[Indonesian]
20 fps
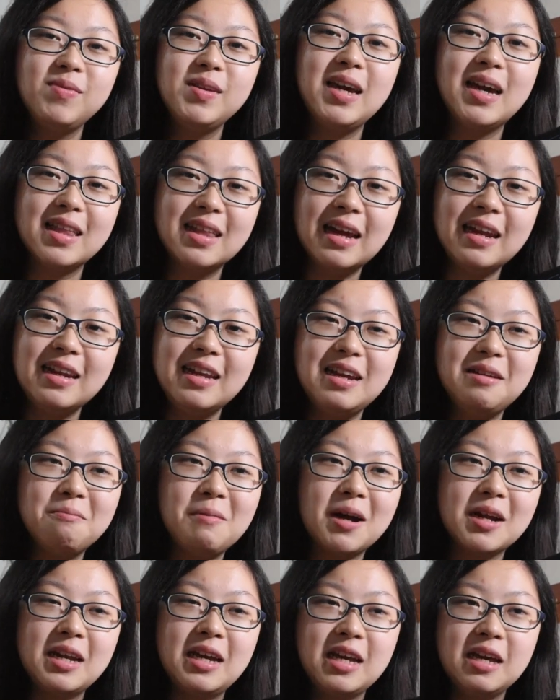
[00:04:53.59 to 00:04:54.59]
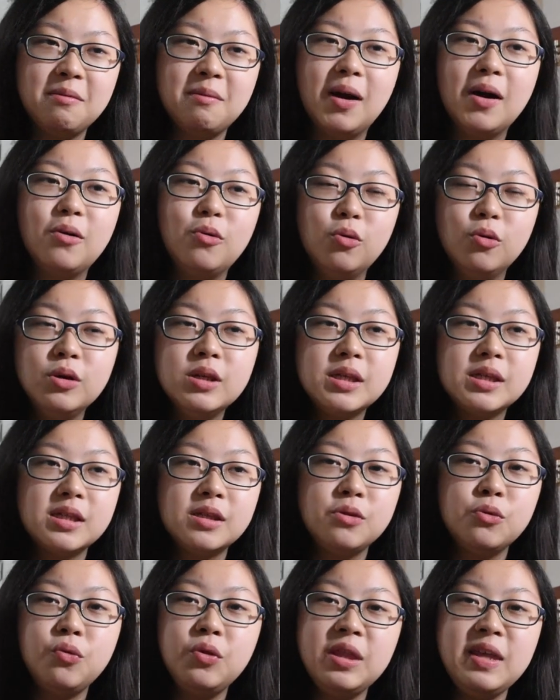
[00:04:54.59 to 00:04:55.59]
ya tadi maknanya
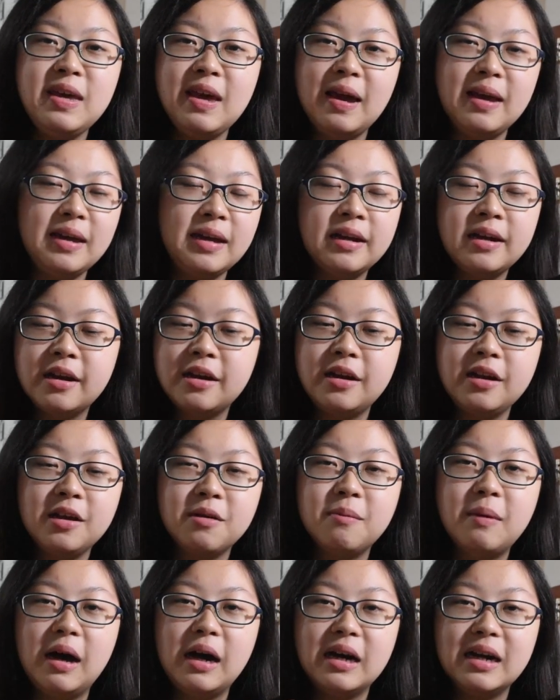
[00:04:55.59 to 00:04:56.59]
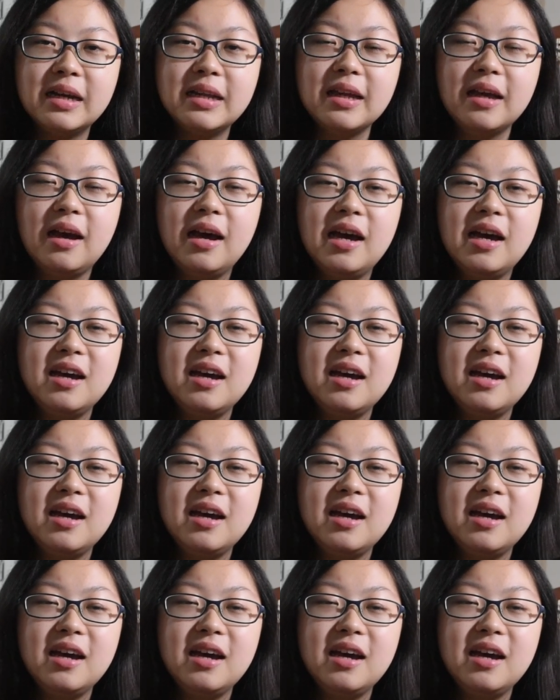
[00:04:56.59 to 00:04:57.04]
bagus dunianya detail banget